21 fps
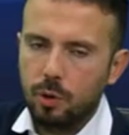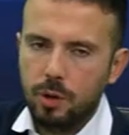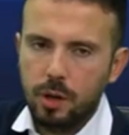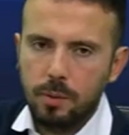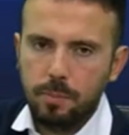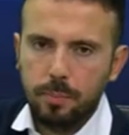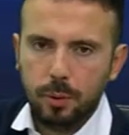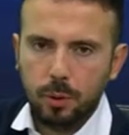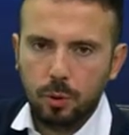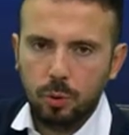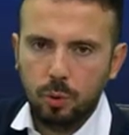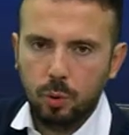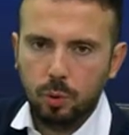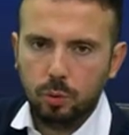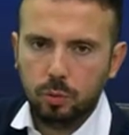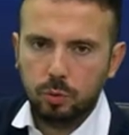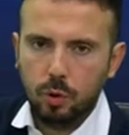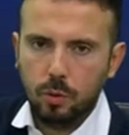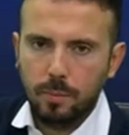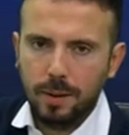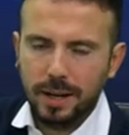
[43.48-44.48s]
del
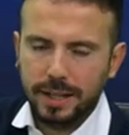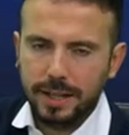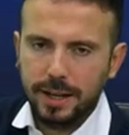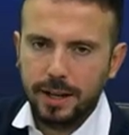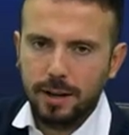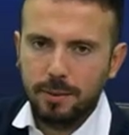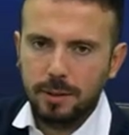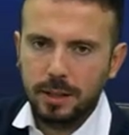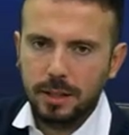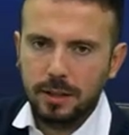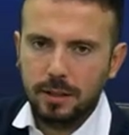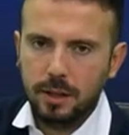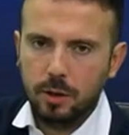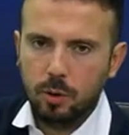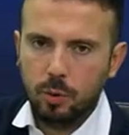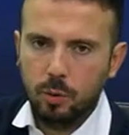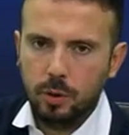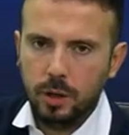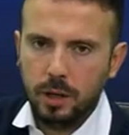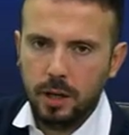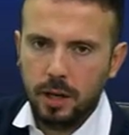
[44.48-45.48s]
prodotto, ma chiaramente
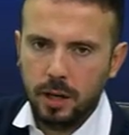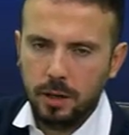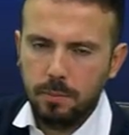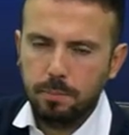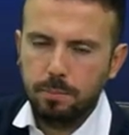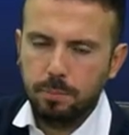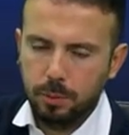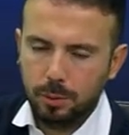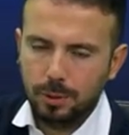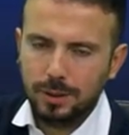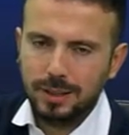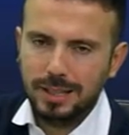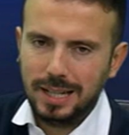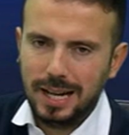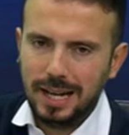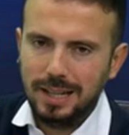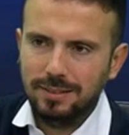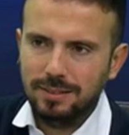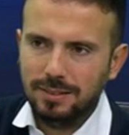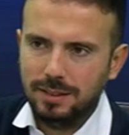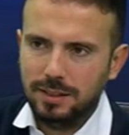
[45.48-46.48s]
con eh,
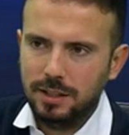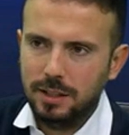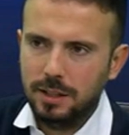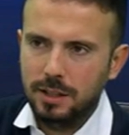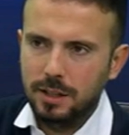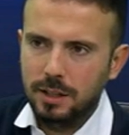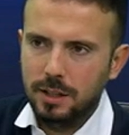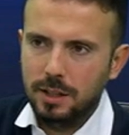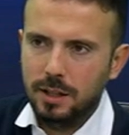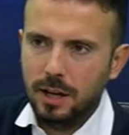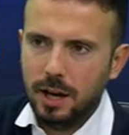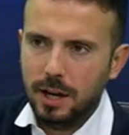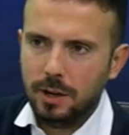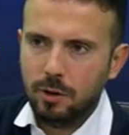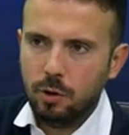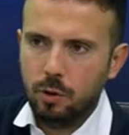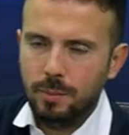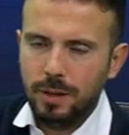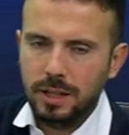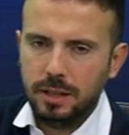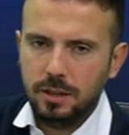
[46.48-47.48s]
importanti
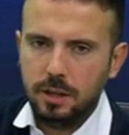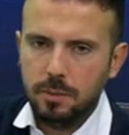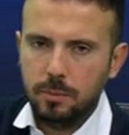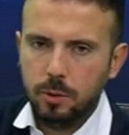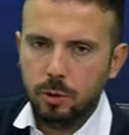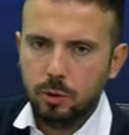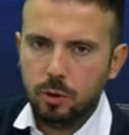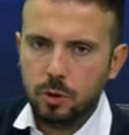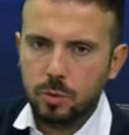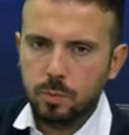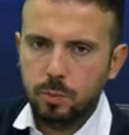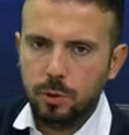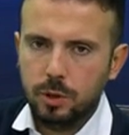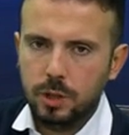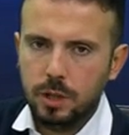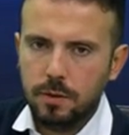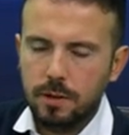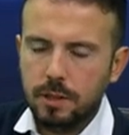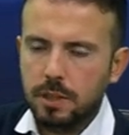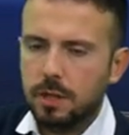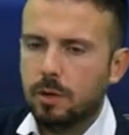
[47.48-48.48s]
argomenti
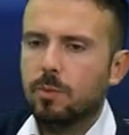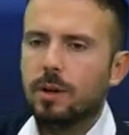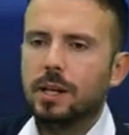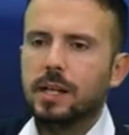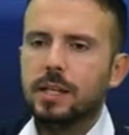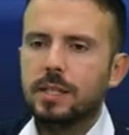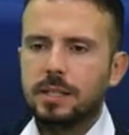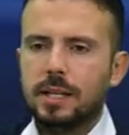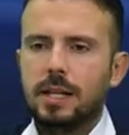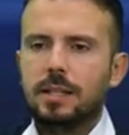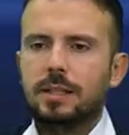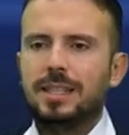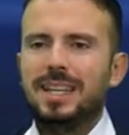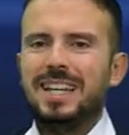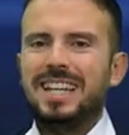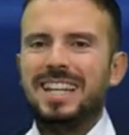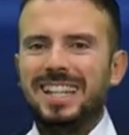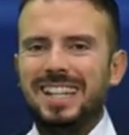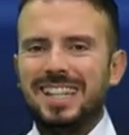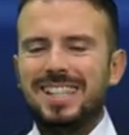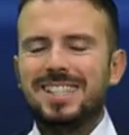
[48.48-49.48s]
motorsportivi e tra qualche istante
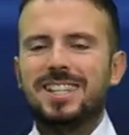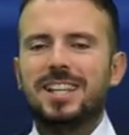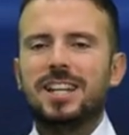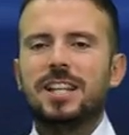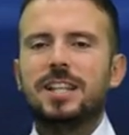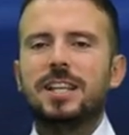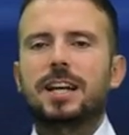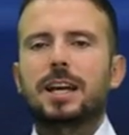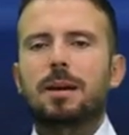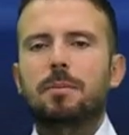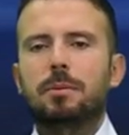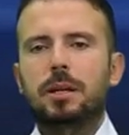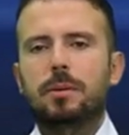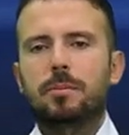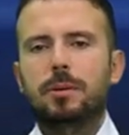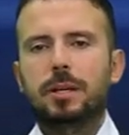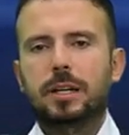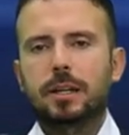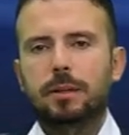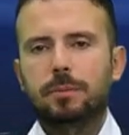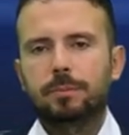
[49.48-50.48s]
inizierete a capire
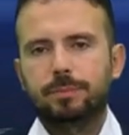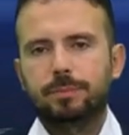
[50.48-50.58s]
perché.